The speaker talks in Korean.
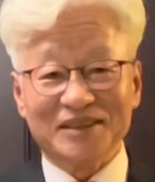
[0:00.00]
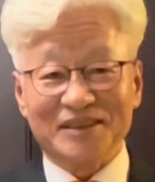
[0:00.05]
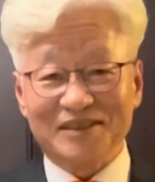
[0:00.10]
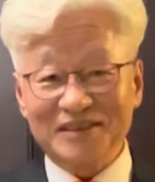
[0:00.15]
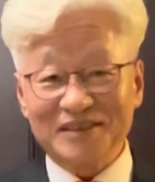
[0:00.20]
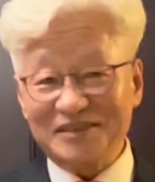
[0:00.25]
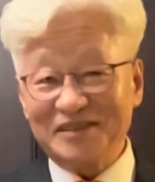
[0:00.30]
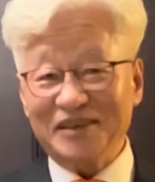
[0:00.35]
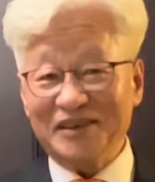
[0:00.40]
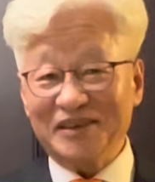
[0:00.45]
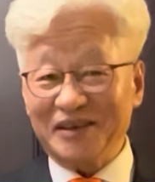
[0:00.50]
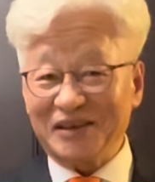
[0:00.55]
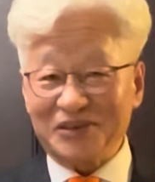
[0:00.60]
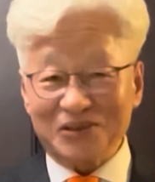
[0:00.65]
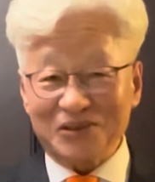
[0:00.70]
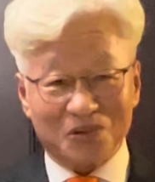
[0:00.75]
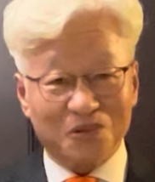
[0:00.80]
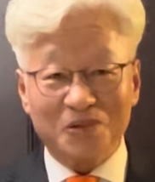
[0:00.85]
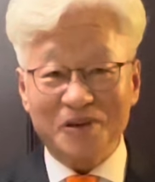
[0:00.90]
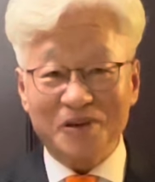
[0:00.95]
그때
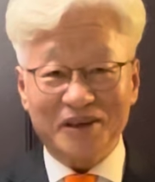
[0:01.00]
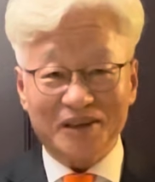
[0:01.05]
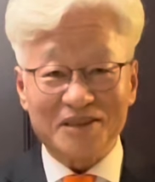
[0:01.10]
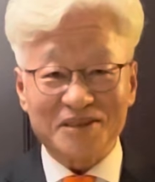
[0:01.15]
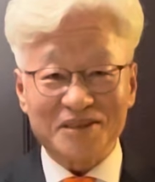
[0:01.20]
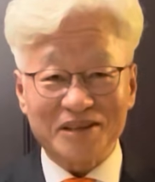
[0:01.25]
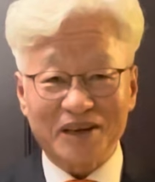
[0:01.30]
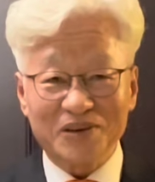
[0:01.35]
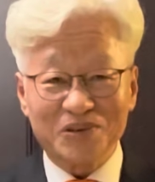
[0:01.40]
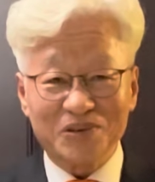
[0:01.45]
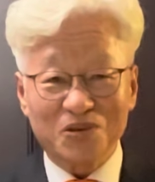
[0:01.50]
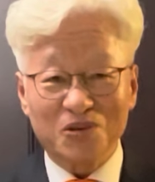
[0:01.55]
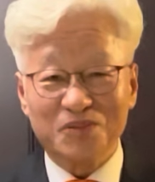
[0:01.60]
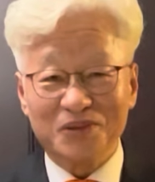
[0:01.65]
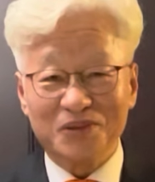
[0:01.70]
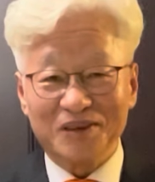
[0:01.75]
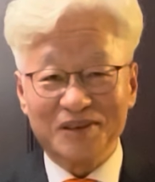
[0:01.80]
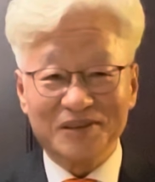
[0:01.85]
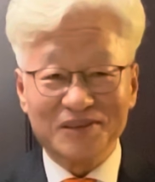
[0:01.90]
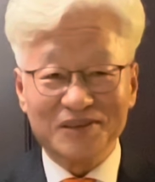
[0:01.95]
영혼의
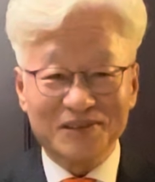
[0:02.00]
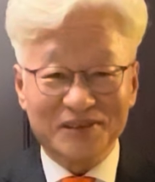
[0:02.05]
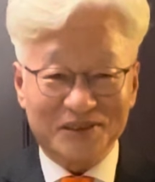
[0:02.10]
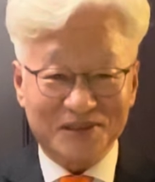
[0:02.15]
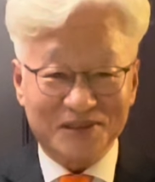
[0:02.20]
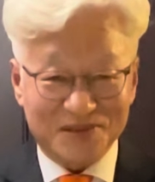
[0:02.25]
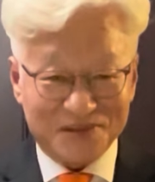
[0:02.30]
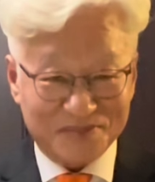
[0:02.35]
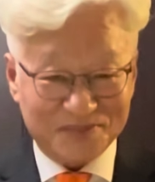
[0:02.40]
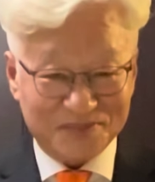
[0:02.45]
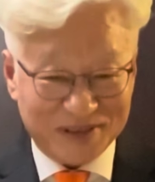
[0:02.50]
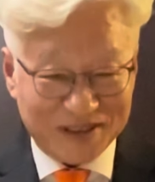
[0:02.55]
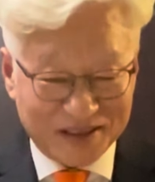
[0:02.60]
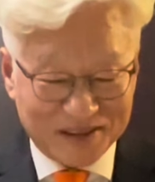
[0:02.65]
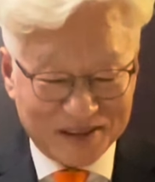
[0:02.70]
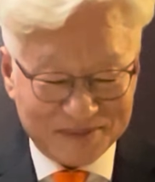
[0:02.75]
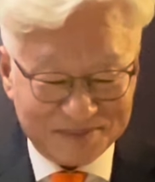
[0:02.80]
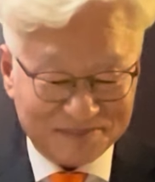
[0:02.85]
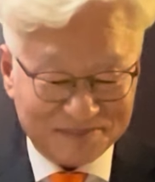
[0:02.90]
자유로움을 느꼈습니다.